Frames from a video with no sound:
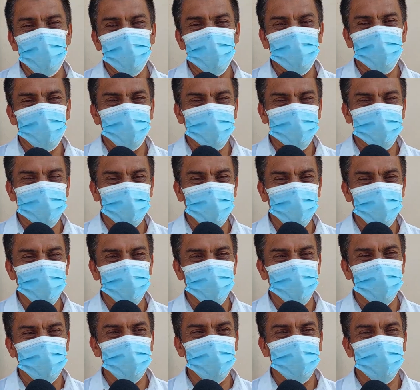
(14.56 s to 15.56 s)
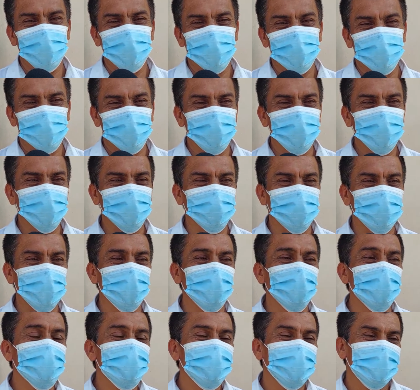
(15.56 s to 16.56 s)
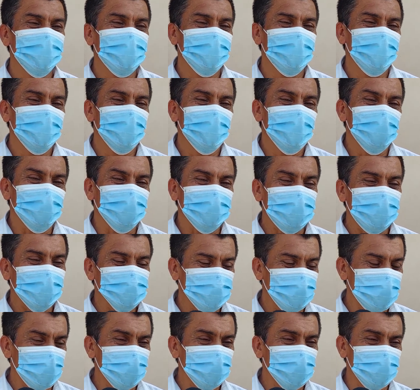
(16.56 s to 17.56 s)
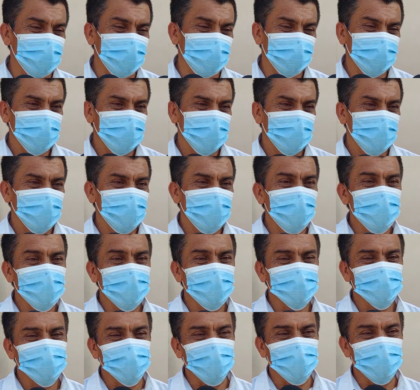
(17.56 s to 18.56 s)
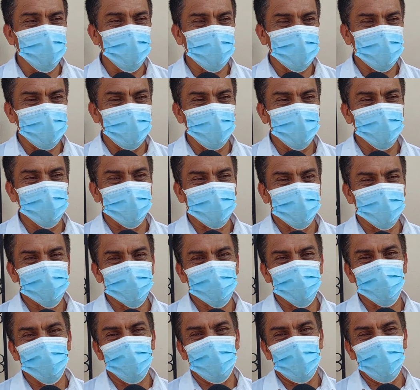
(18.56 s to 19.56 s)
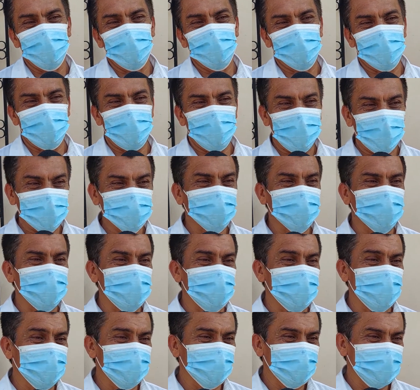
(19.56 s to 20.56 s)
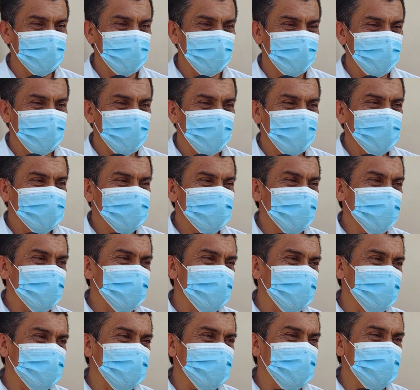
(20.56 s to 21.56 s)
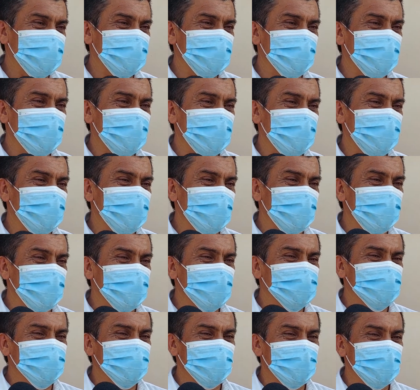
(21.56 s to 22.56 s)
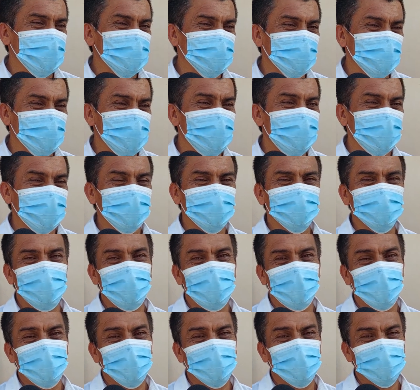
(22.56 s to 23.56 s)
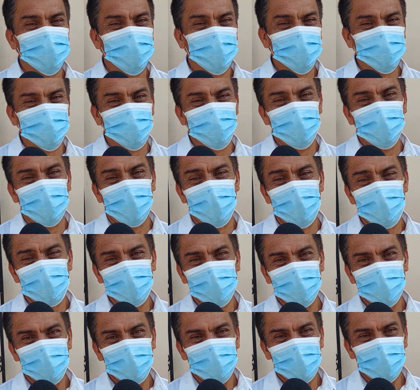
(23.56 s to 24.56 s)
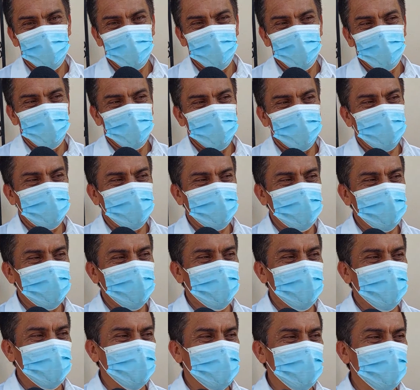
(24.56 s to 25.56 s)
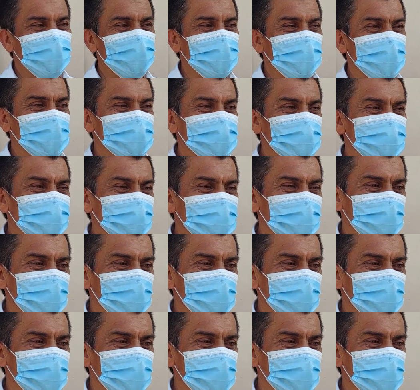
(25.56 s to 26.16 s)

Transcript: Reiniciamos por segundo día consecutivo lo que es la actividad de fumigación acá en el casco urbano de Pasaquina, ya que tenía previsto ya hace un par de semanas esta actividad